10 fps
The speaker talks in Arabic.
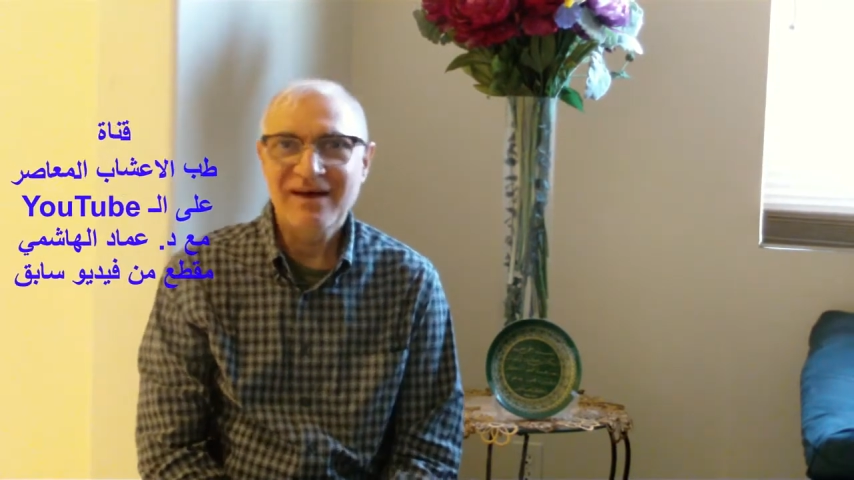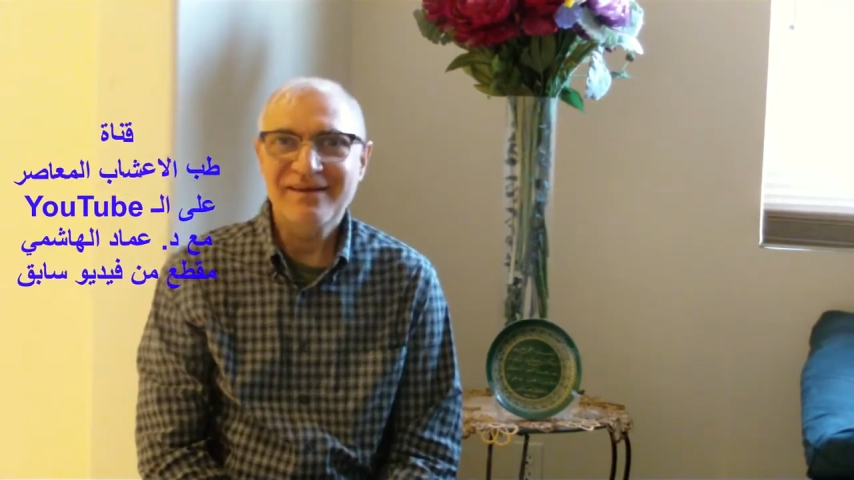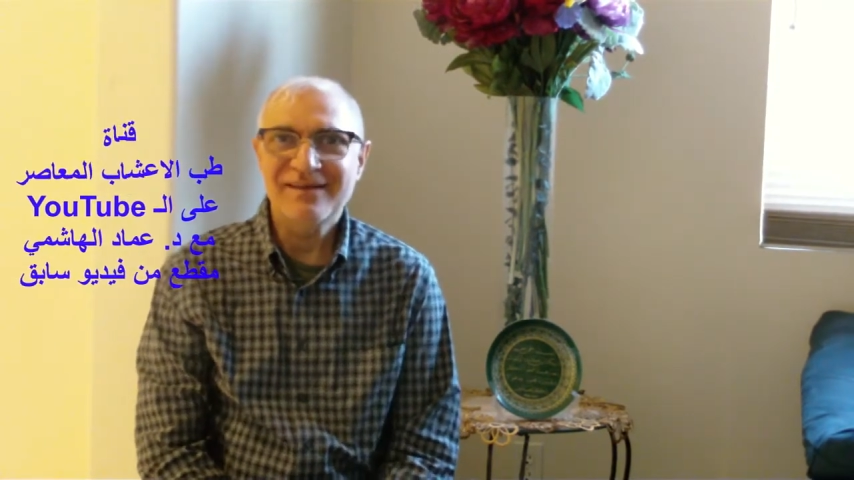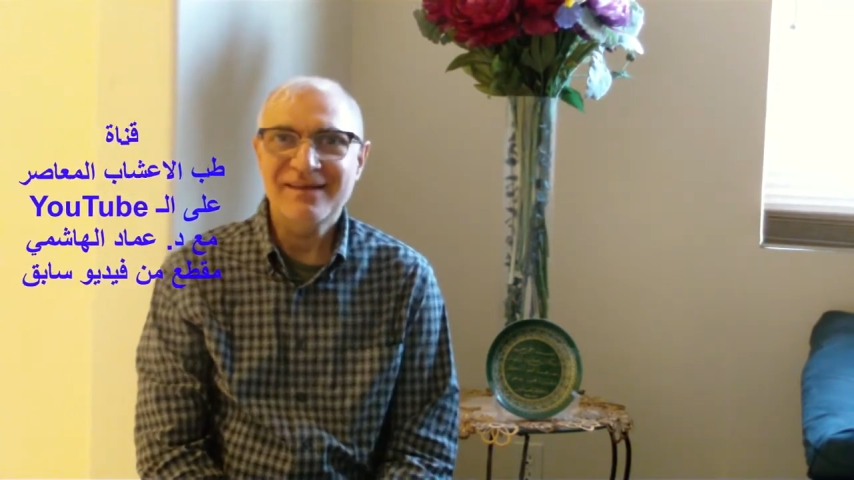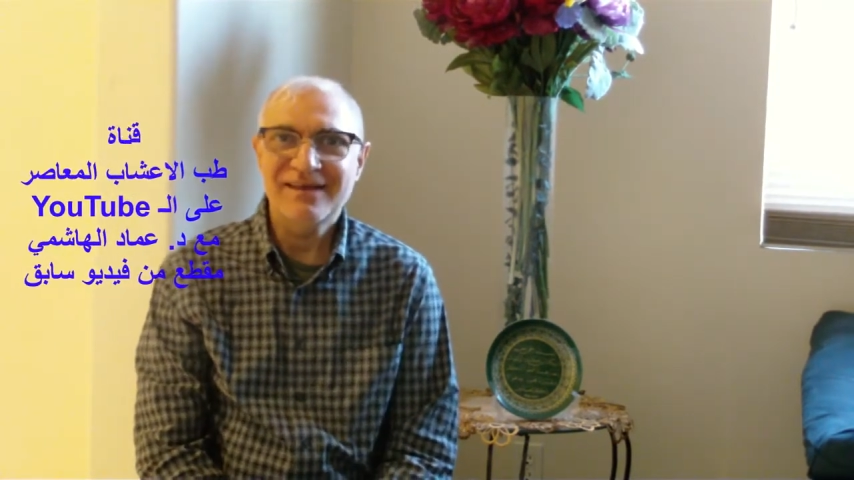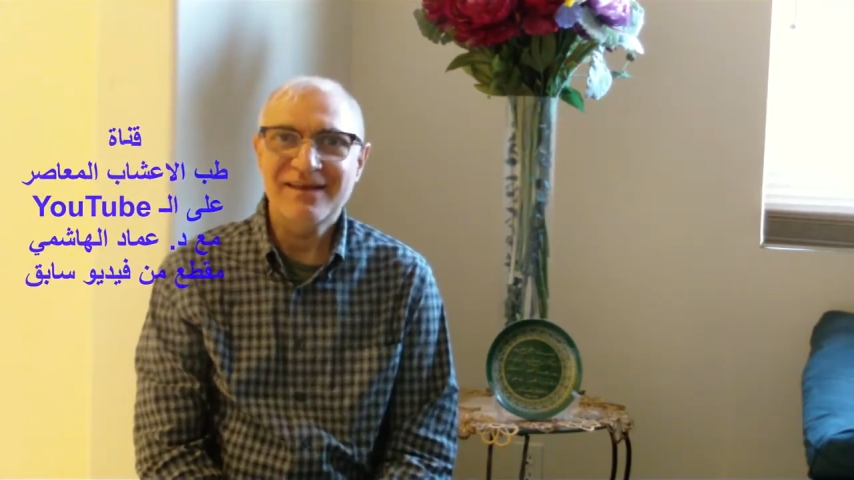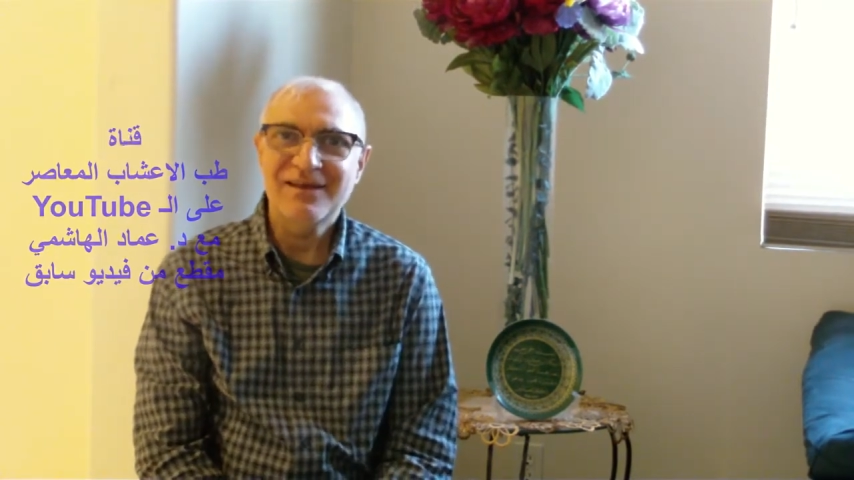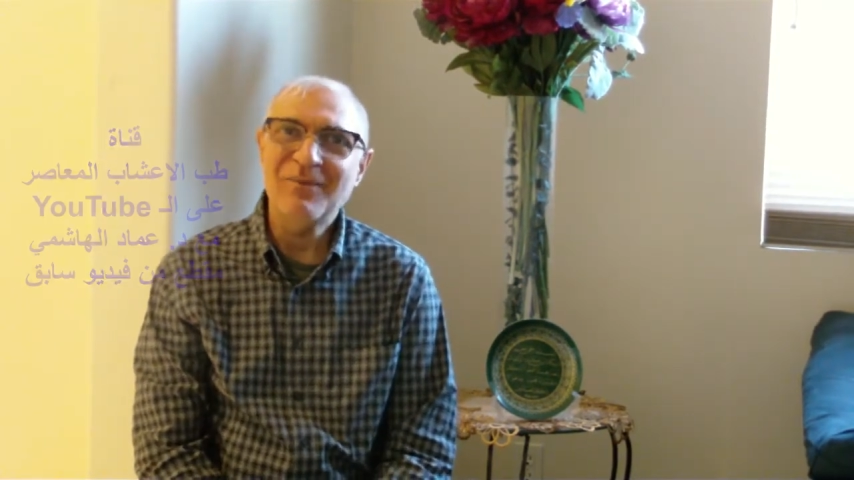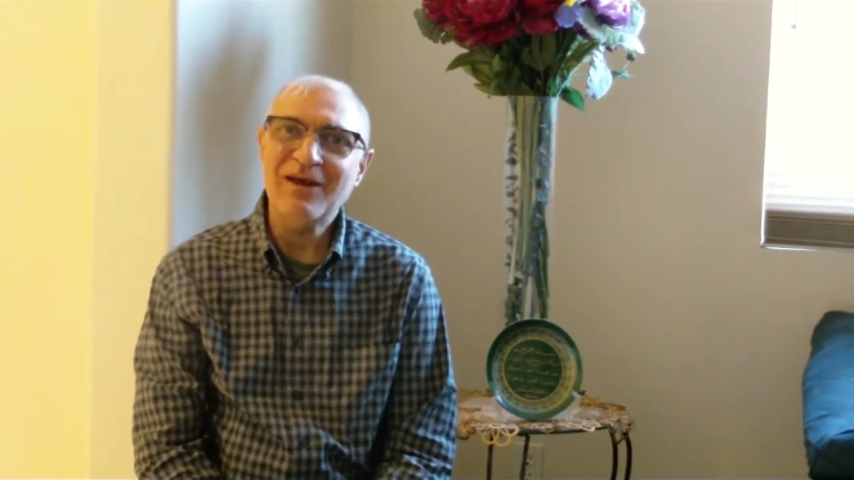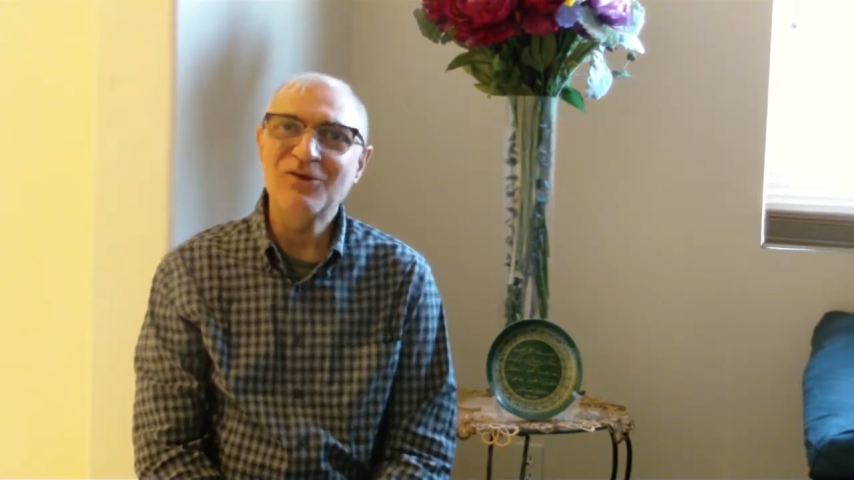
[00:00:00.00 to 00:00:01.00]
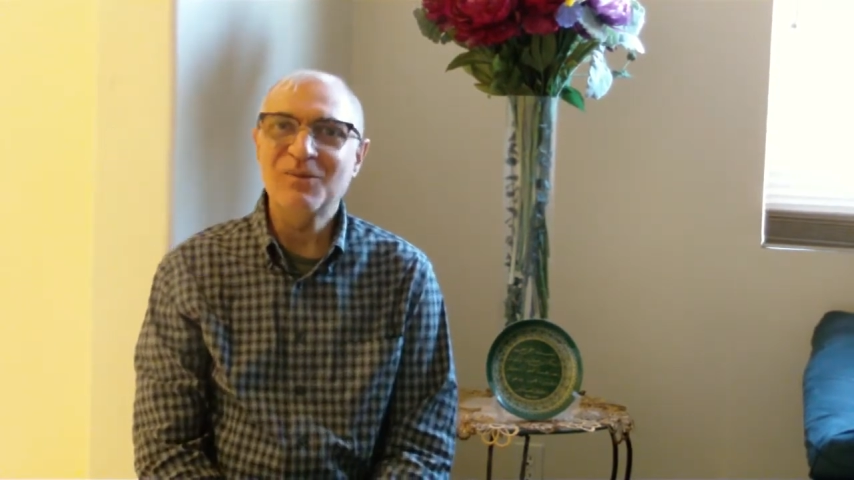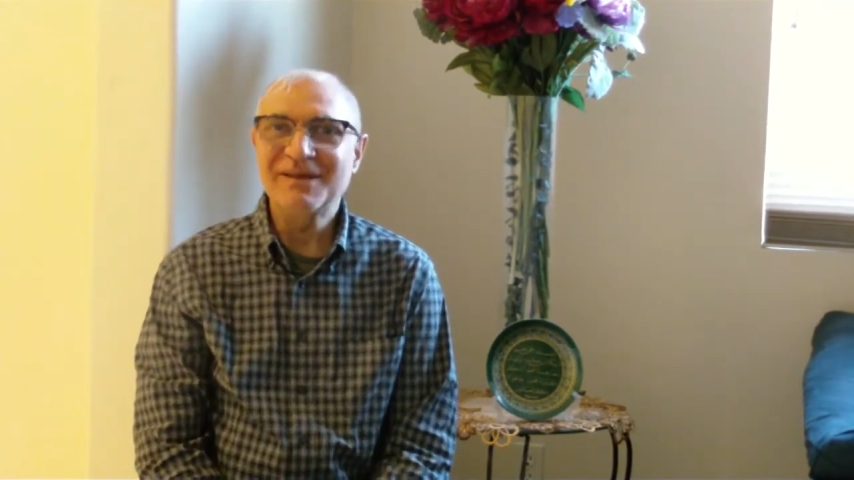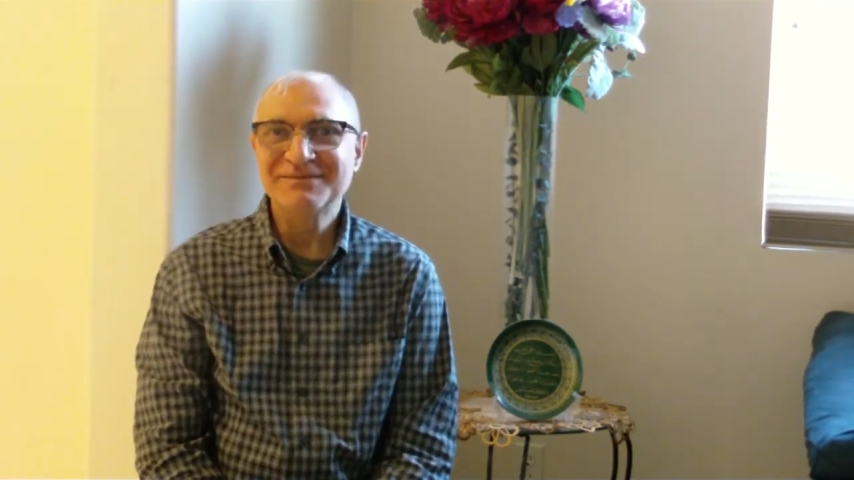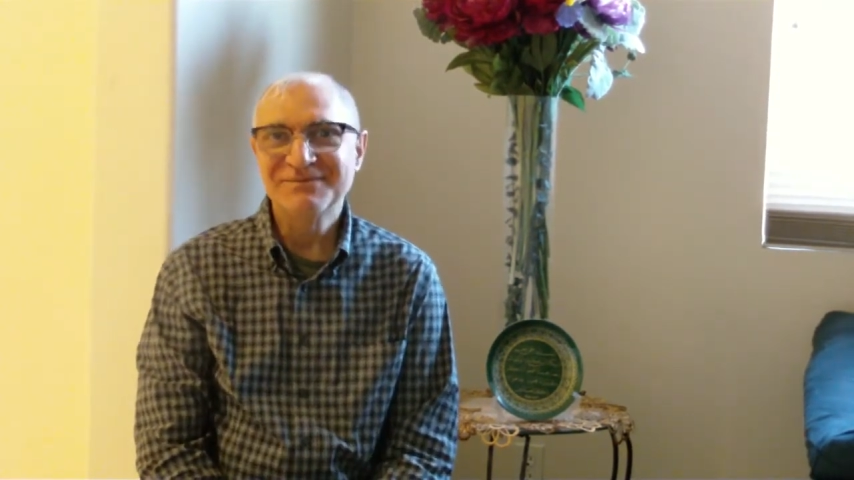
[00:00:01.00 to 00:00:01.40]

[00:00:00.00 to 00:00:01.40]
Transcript: هذه المعلومة